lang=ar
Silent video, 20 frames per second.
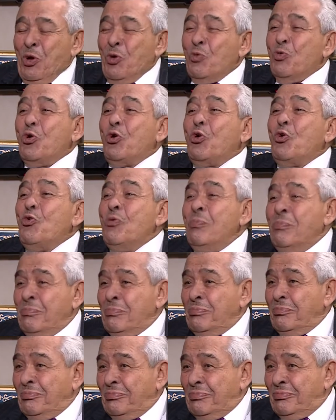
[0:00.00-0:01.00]
والروم
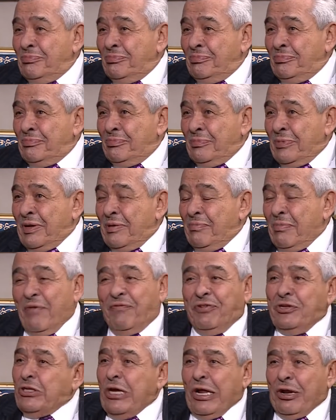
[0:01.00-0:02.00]
نعم ما
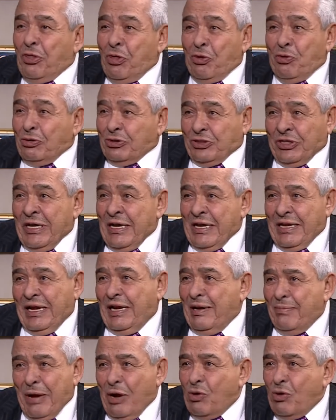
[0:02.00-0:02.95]
فيش ارثوذكس يعني نعم.